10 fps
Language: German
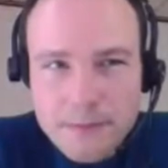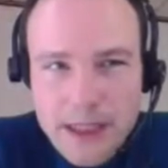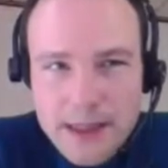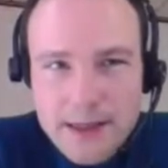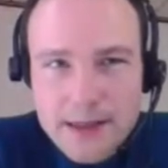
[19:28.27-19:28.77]

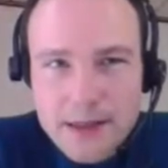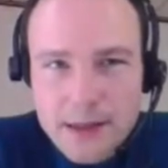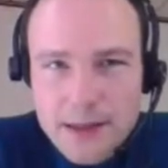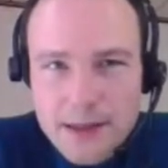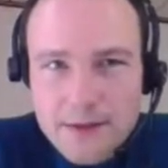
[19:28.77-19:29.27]
ja, also
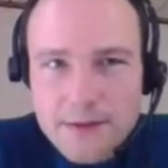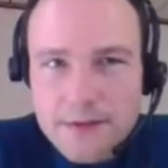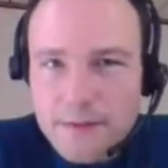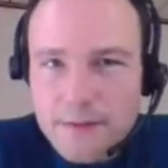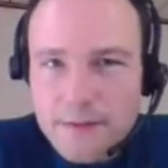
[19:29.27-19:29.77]
das ist
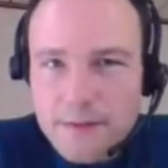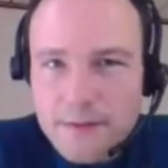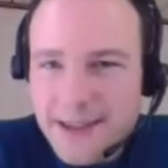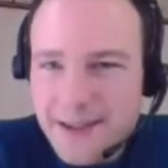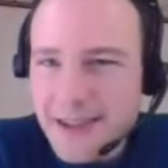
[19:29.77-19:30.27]
äh,
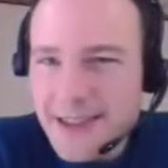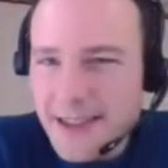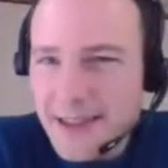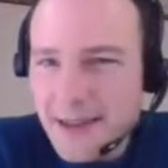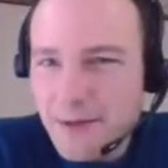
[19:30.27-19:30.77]
nicht
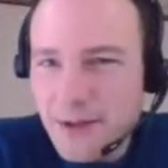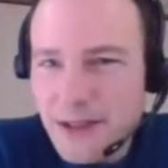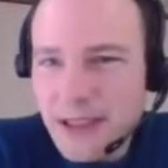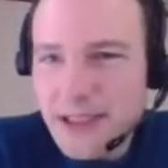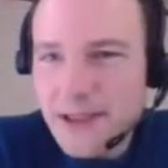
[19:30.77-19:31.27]
so
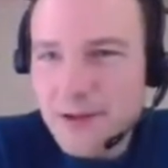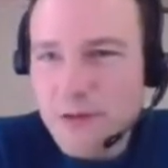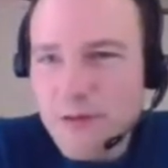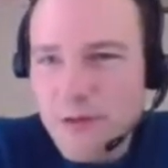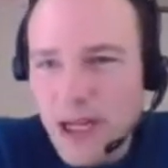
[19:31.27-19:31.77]
ganz einfach
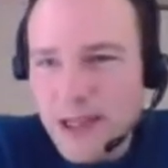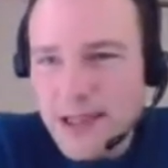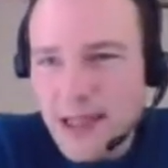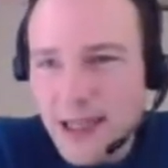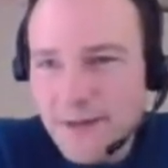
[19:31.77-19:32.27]
zu
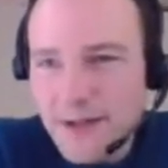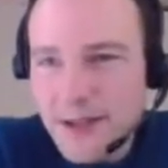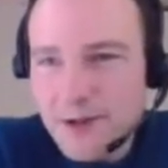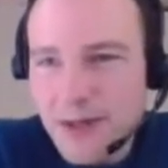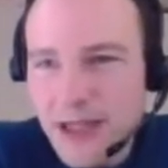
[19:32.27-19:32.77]

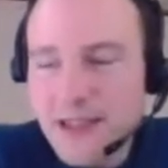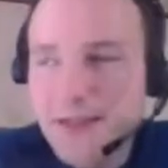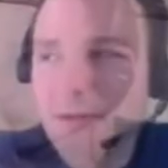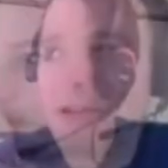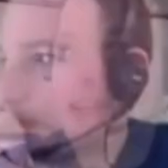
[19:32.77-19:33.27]
beantworten. Mhm.
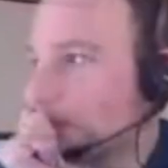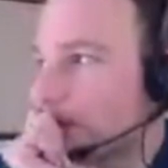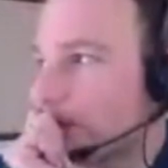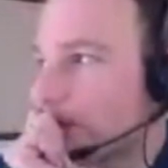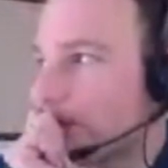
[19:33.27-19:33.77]

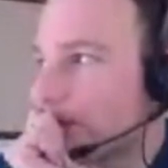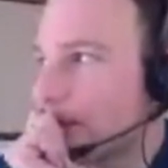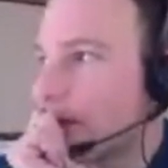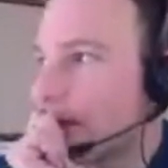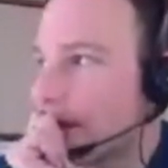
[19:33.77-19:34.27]

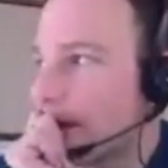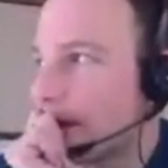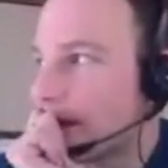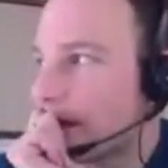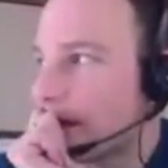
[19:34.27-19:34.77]
Also in,
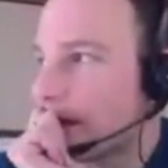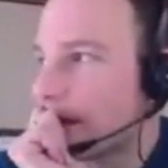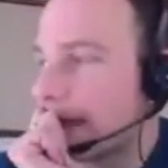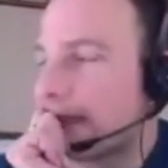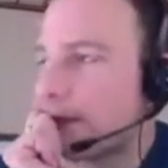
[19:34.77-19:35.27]
der, in dieser
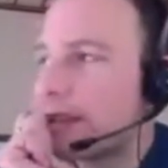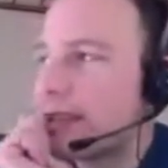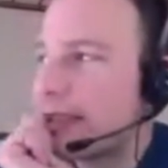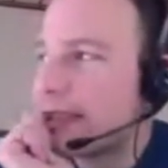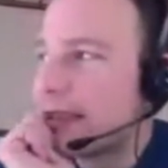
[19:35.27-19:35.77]

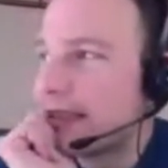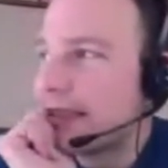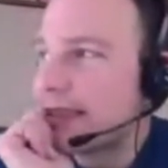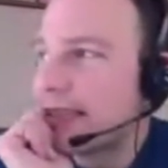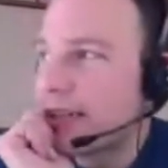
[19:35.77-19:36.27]

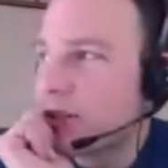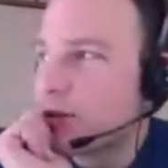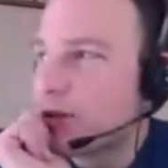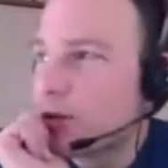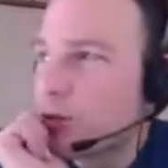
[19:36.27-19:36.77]

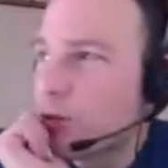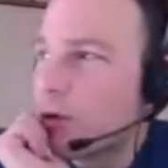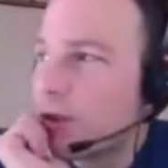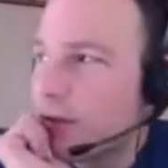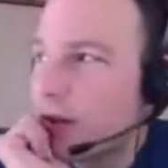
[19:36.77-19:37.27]

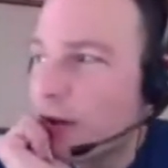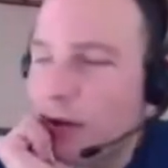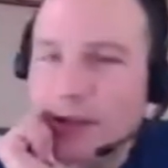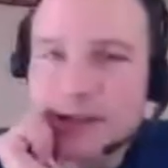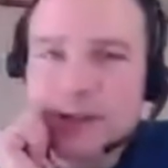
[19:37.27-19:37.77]
Datenschutzgrundverordnung,
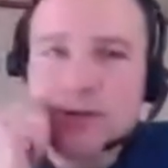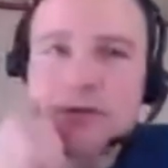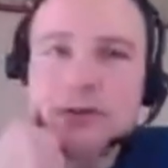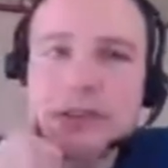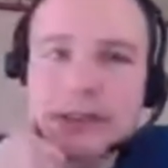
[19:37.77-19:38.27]
ähm,
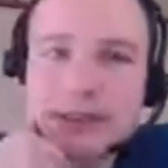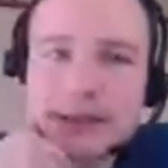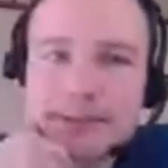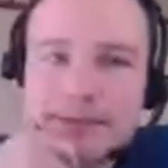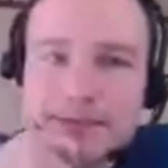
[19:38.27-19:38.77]
da
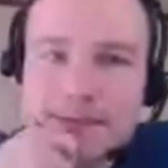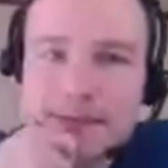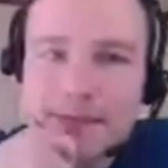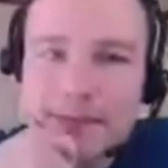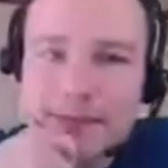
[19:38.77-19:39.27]
ist das
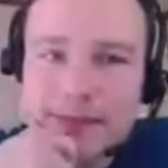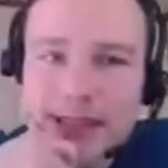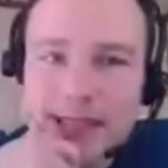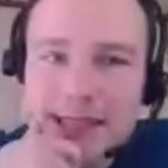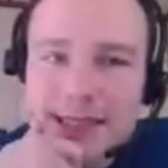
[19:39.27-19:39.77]
schon
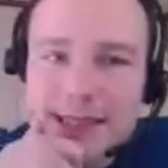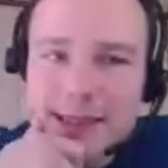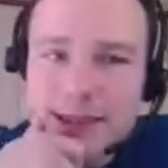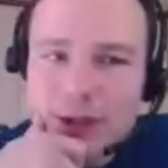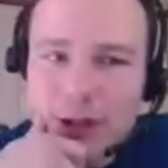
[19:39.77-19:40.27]

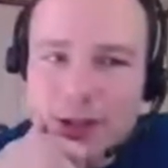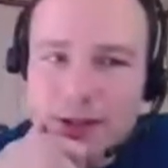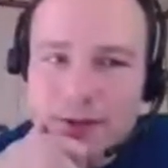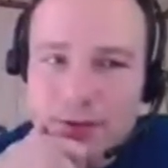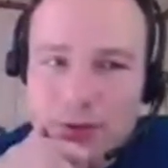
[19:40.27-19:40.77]

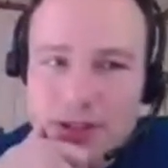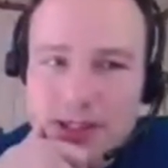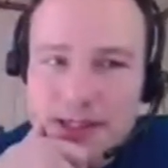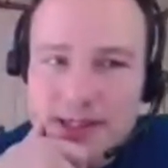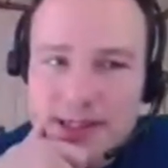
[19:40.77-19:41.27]
untersagt,
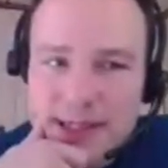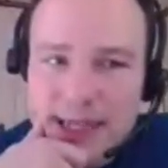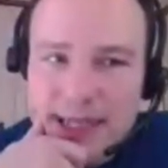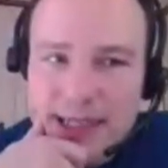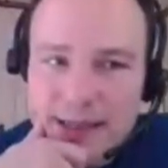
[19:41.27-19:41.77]
klar, ne?
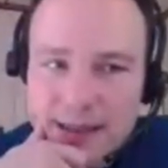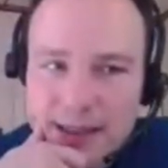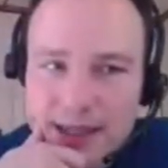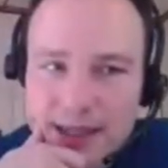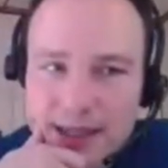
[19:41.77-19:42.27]
Ähm,
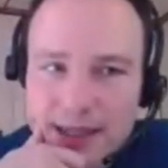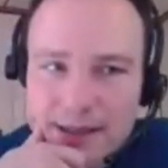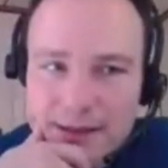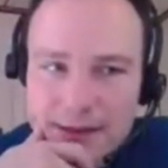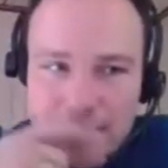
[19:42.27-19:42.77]
sobald
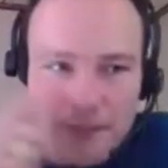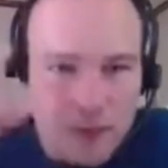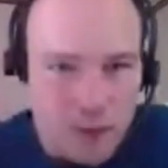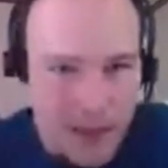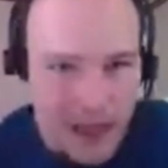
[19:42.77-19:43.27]
es um
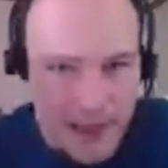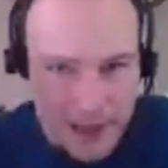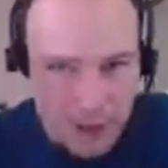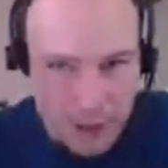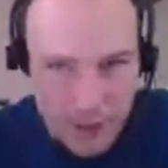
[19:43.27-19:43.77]
persönliche
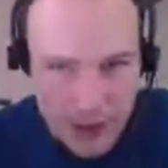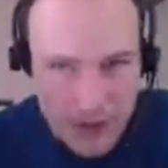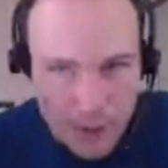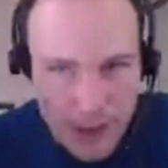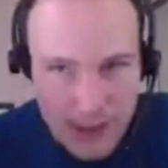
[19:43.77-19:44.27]
Daten
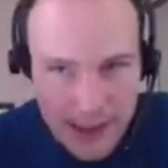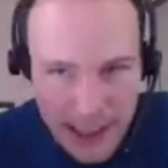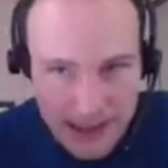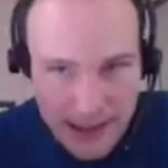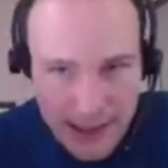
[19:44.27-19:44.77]
geht.
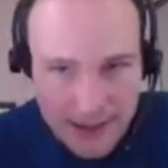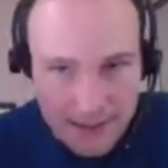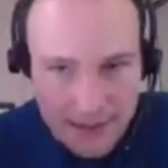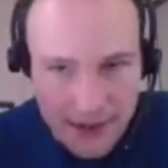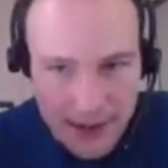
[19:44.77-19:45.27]
Ja?
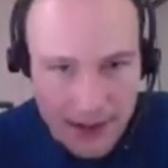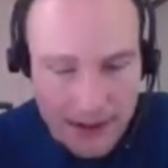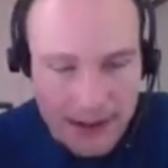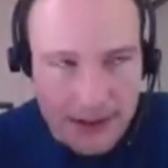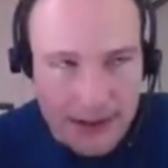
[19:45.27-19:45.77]

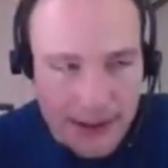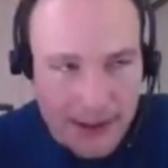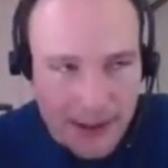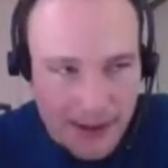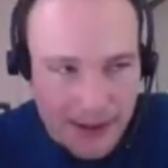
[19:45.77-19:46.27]
Ähm,
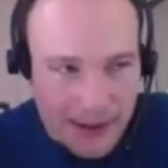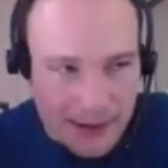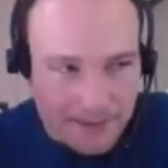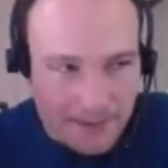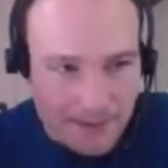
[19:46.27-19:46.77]

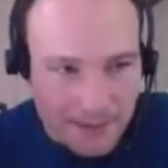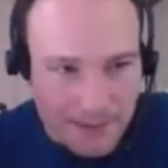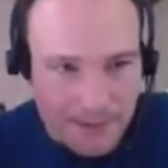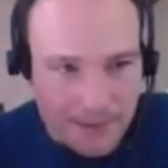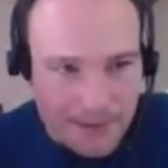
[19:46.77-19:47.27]

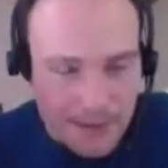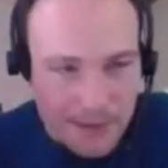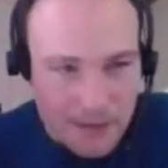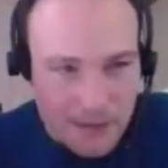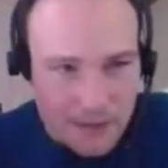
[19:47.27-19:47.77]

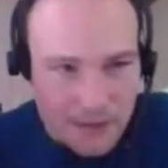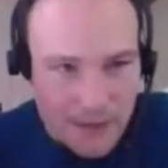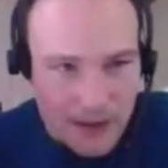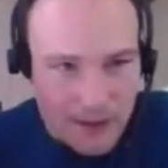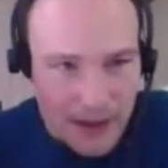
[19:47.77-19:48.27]
es gibt
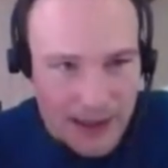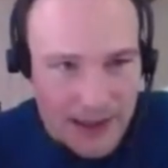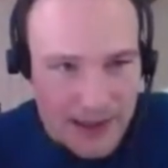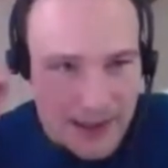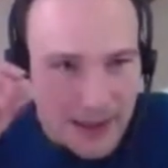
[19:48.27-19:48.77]
aber immer
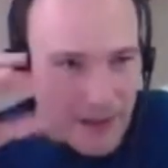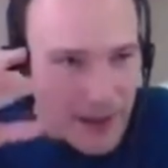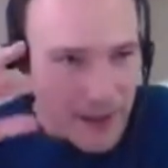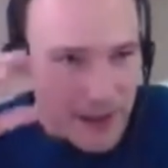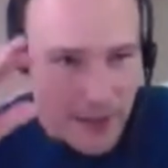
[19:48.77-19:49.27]
wieder so
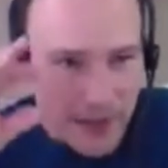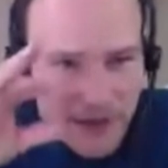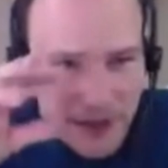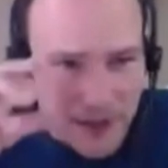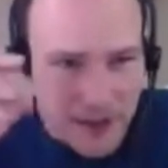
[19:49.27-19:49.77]
diese
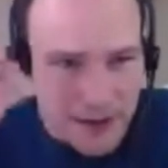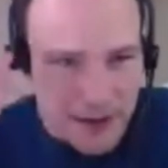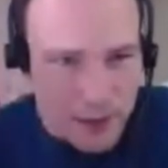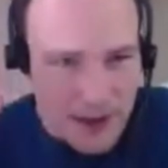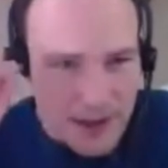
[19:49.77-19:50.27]
Ausnahme, wenn
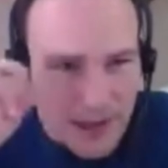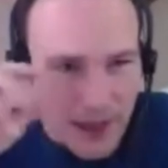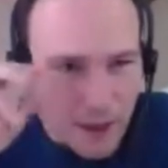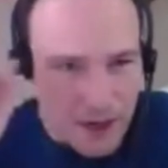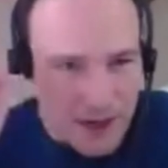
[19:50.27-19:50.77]
das
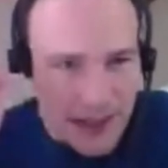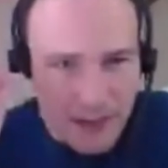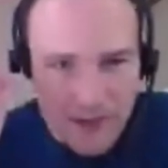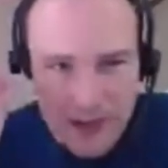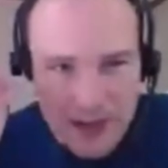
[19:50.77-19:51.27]

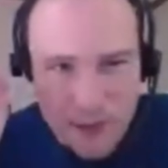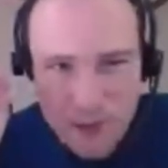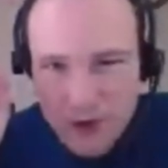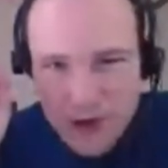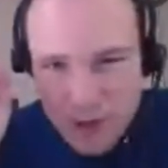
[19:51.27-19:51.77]
funktional
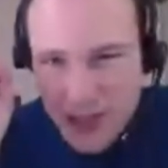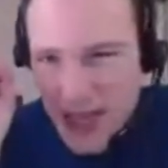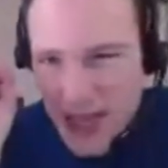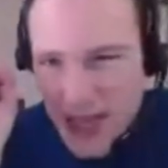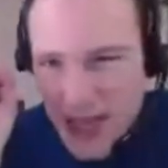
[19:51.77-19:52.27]
erforderlich
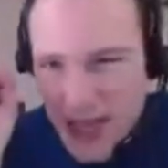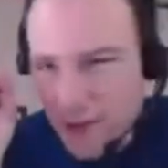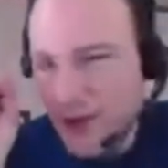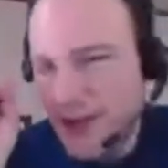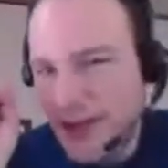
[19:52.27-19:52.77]
ist.
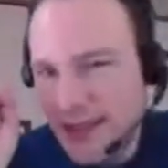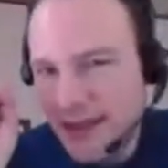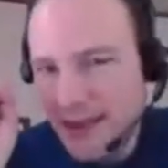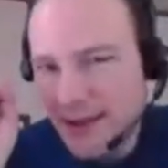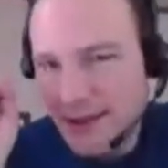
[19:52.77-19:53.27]
Ja,
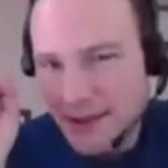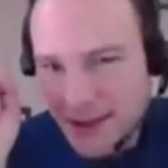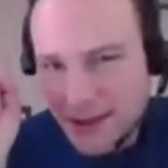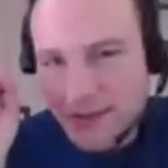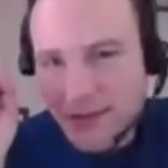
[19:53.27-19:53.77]
und als
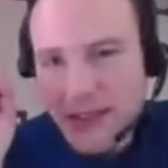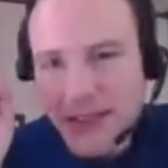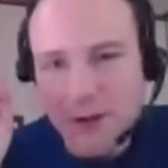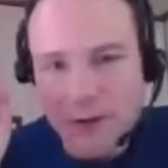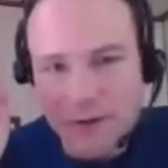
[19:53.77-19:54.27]
öffentliche
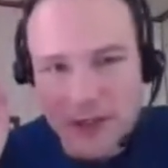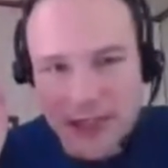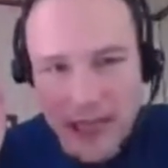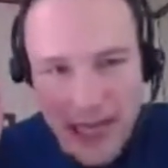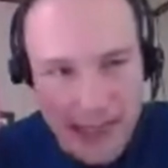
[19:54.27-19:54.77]
Einrichtung
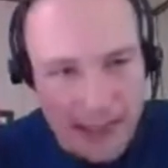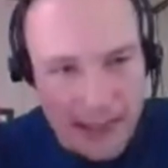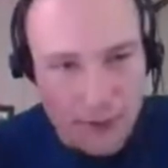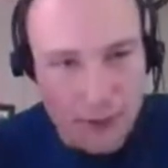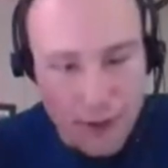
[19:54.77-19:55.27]
könnte ich das
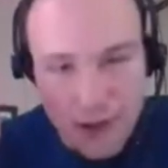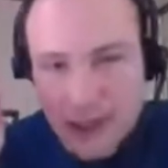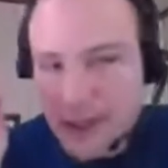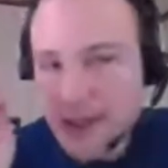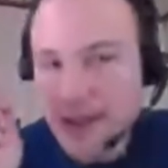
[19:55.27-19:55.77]
natürlich
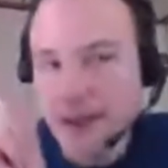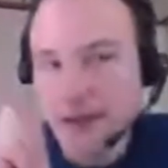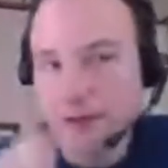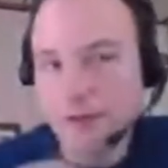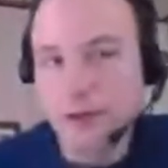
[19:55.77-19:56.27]
schon auch
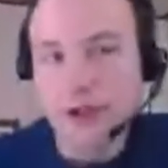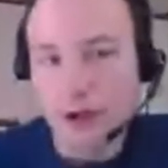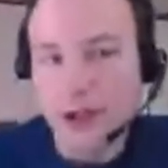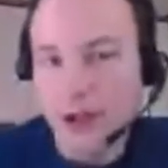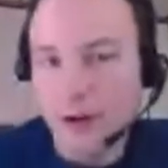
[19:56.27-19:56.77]
machen.
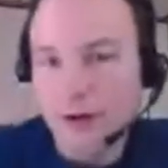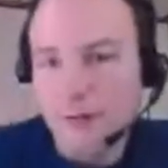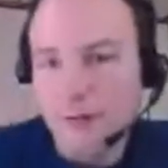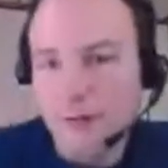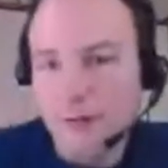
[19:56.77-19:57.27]
Ja, also
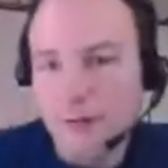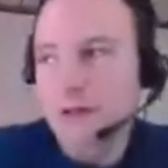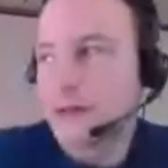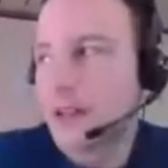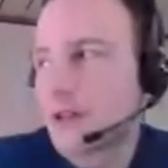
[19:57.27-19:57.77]

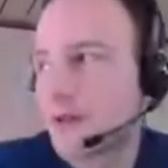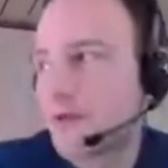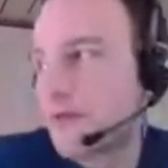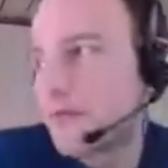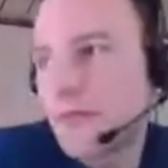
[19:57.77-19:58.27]
wenn
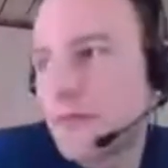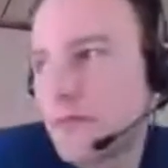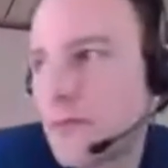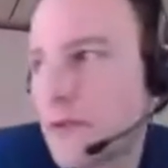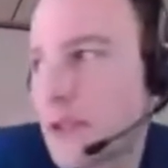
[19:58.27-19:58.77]
das irgendwie
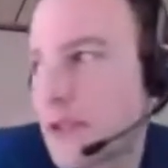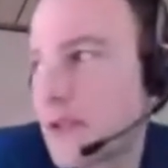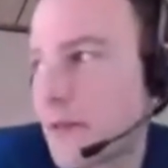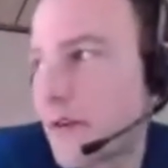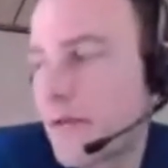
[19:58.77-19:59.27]
funktional
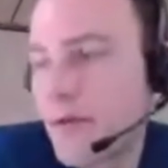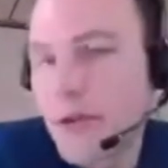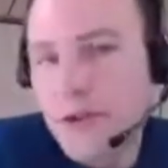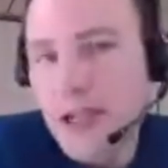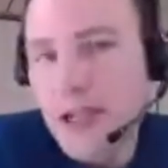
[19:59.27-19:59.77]
erforderlich